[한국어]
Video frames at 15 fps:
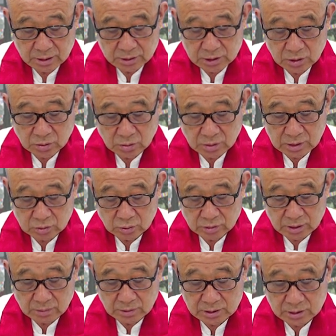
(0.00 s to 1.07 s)
신론과
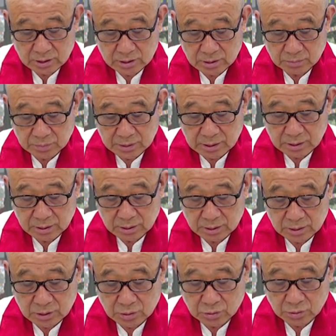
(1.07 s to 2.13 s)
동남아시아에 전파됐던
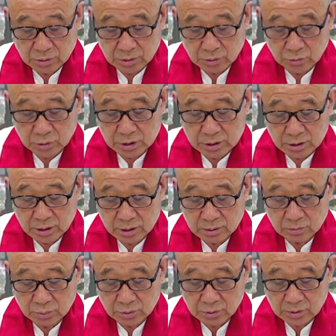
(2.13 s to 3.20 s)
인도의
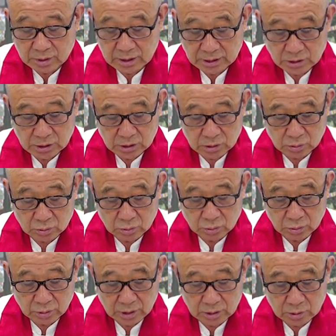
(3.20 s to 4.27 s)
원형 불교가 다시
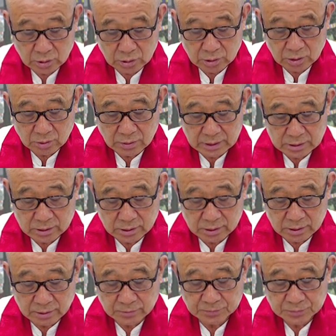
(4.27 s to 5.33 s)
인도에
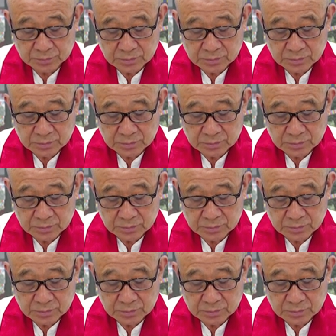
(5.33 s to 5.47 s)
되돌아와서